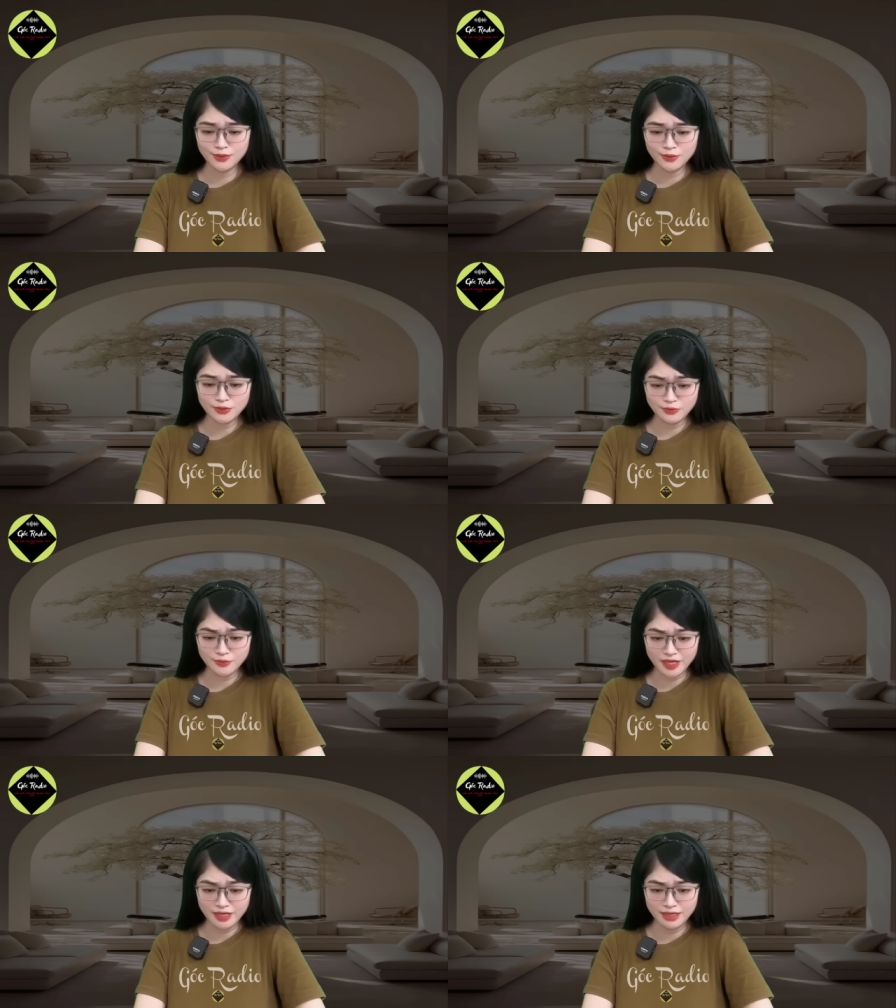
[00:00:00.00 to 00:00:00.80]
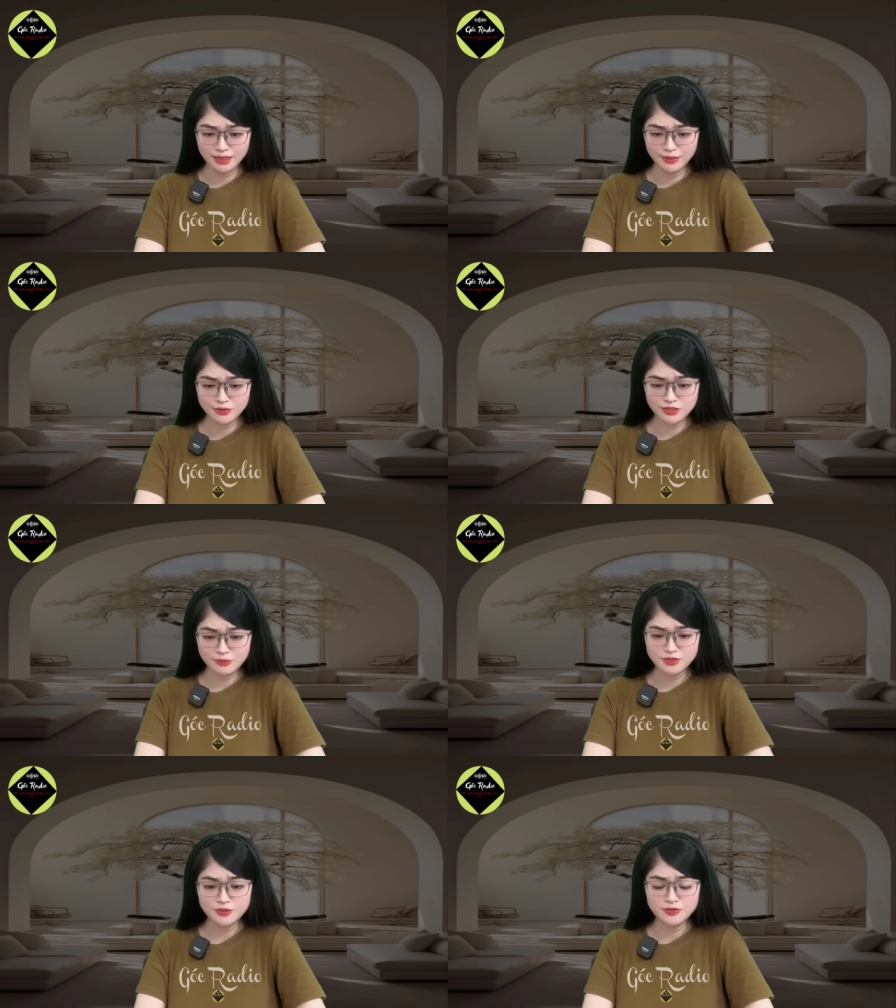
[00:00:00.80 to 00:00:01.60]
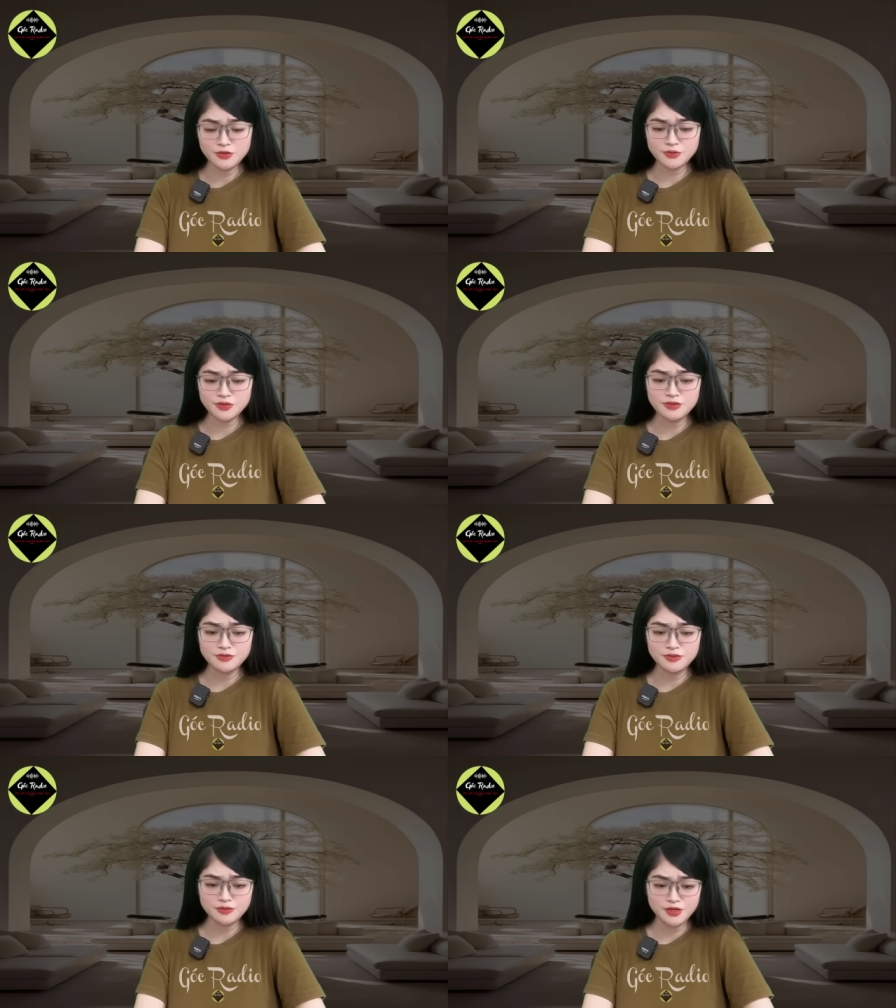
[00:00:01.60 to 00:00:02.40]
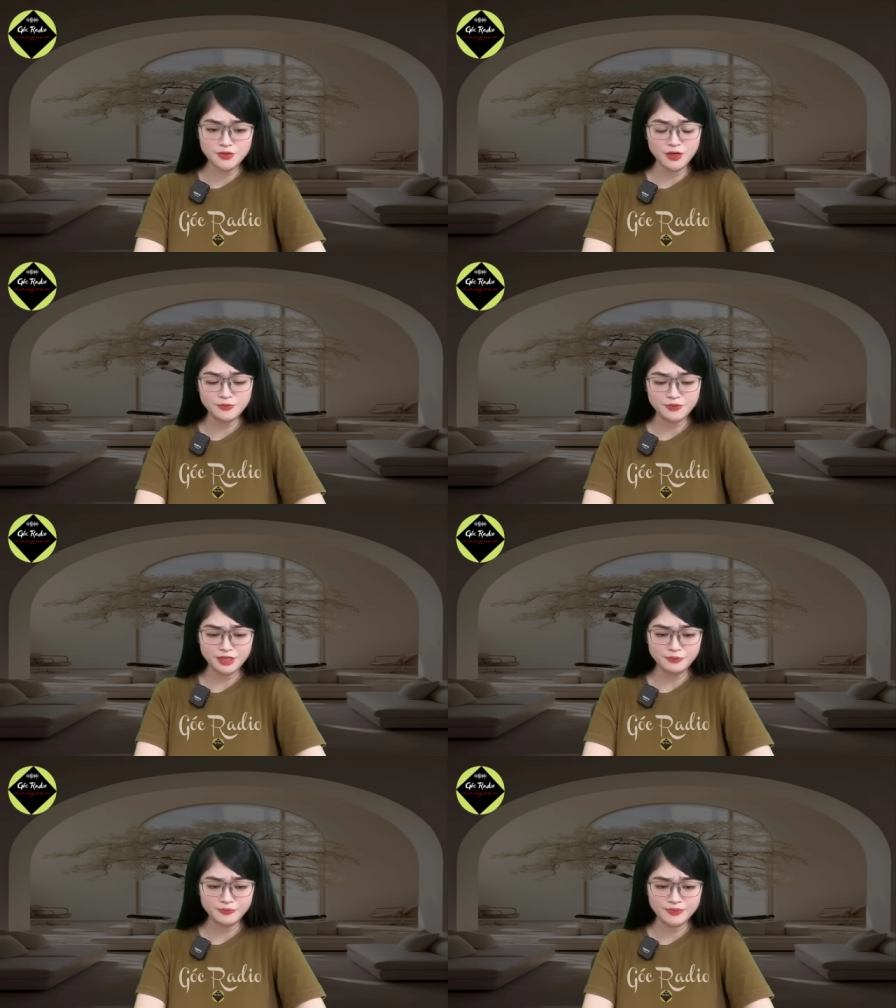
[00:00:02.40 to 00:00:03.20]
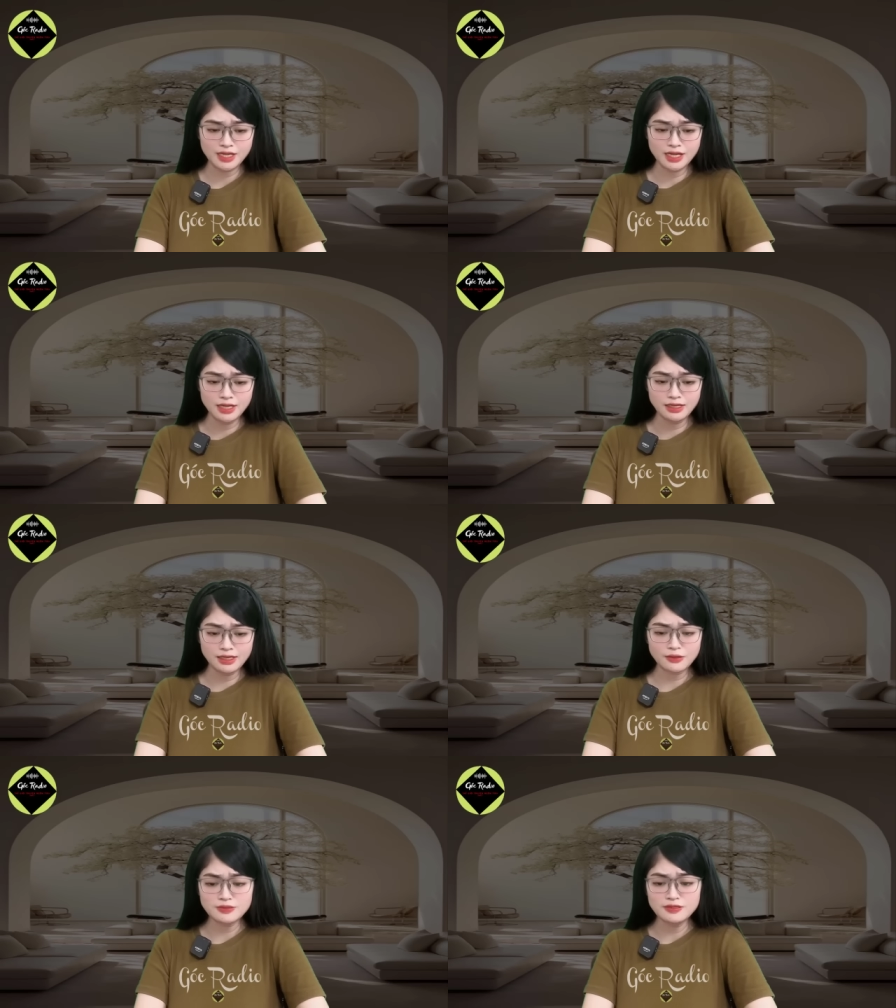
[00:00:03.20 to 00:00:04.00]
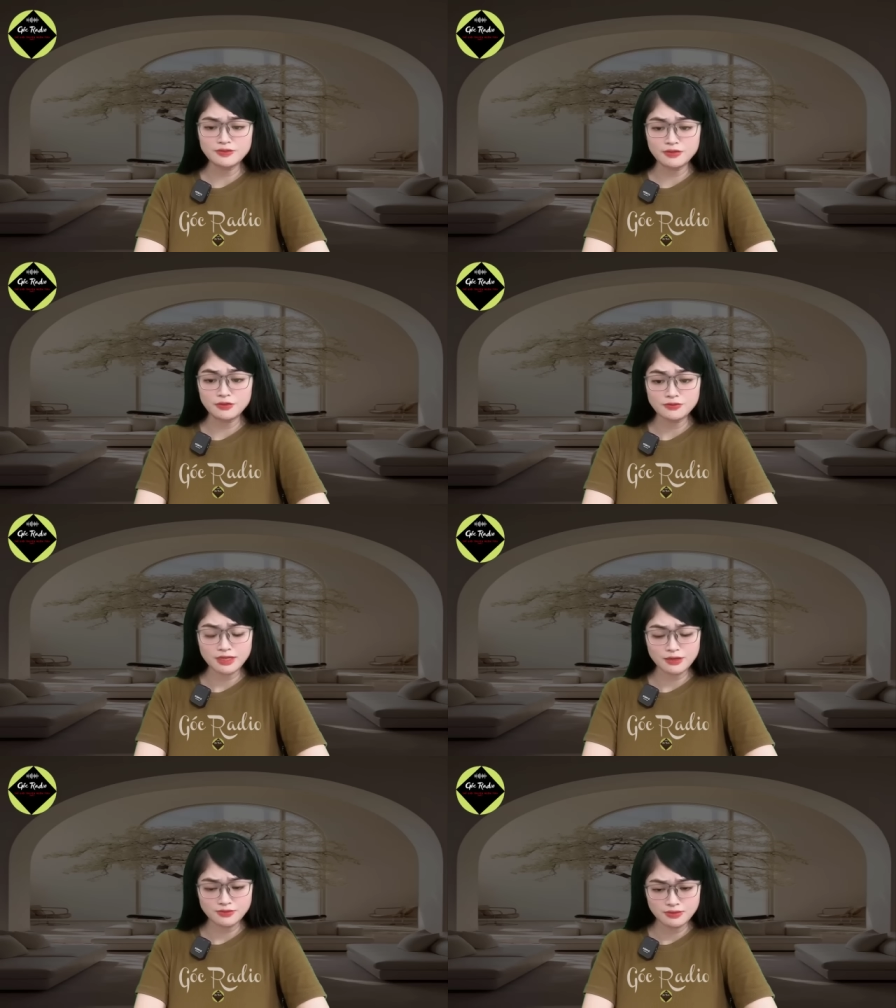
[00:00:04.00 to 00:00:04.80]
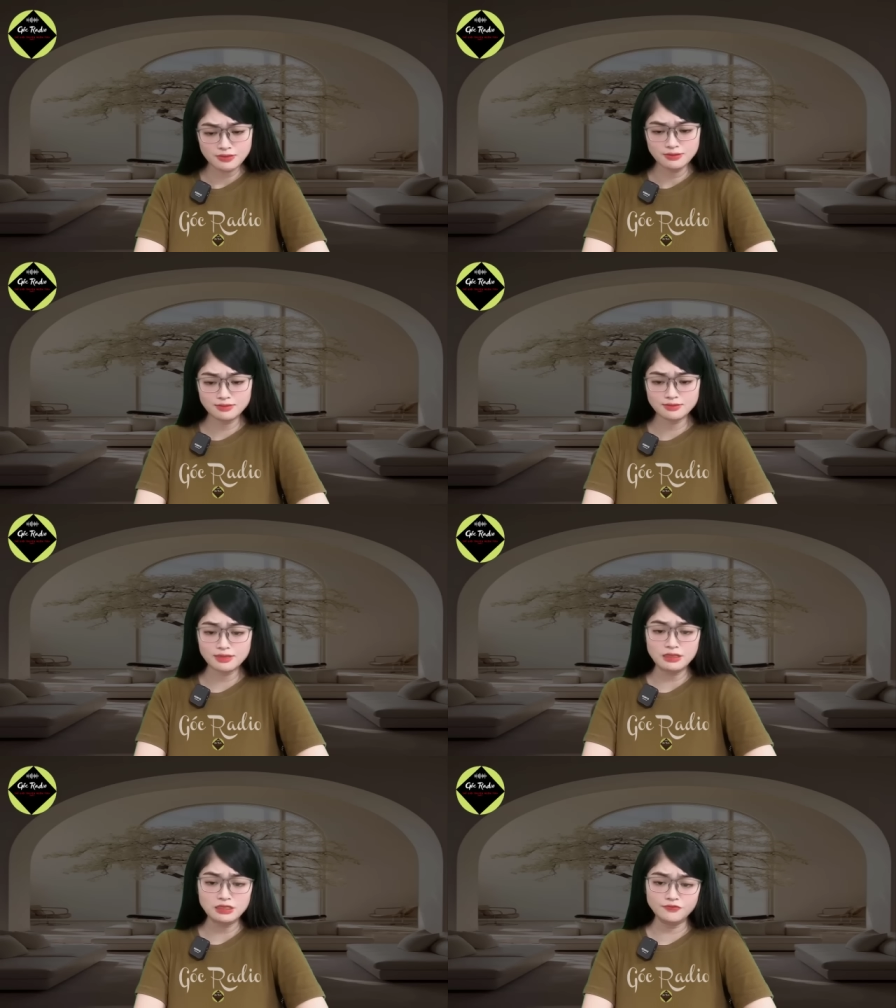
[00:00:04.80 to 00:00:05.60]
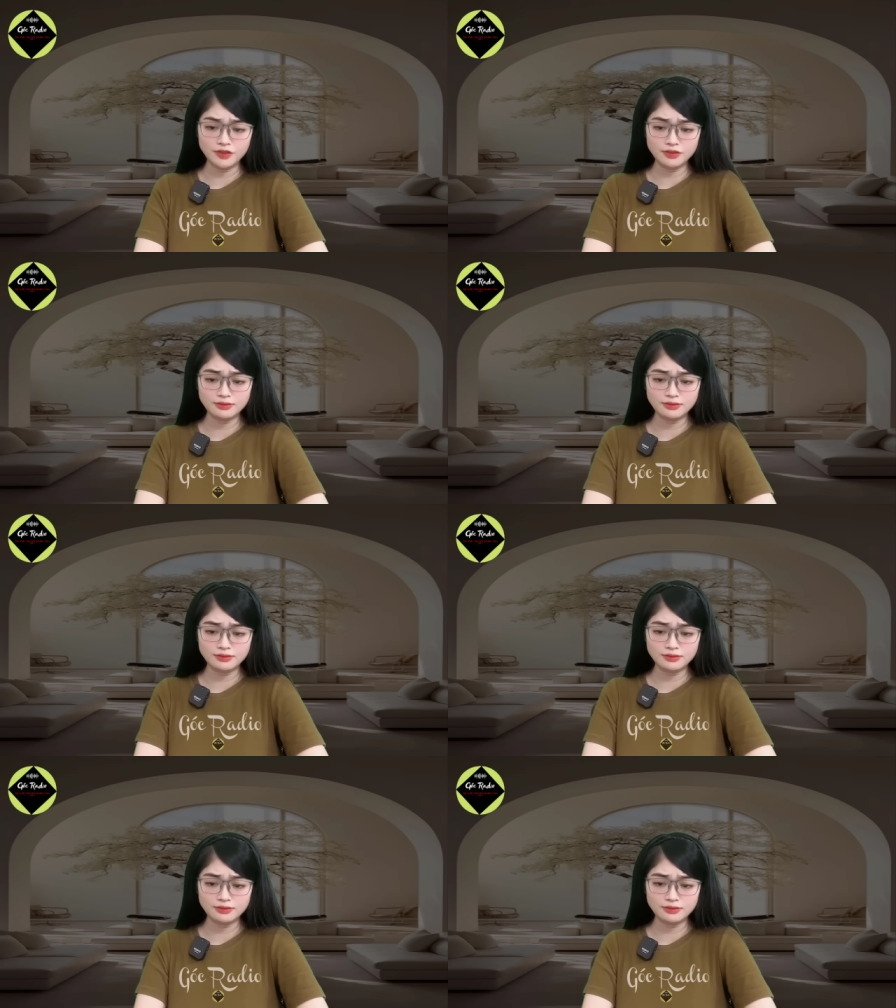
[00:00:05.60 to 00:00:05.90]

Tôi không nghĩ trong giới tiểu thư thượng lưu Hồng Kông lại có người thiếu giáo dưỡng đến như vậy.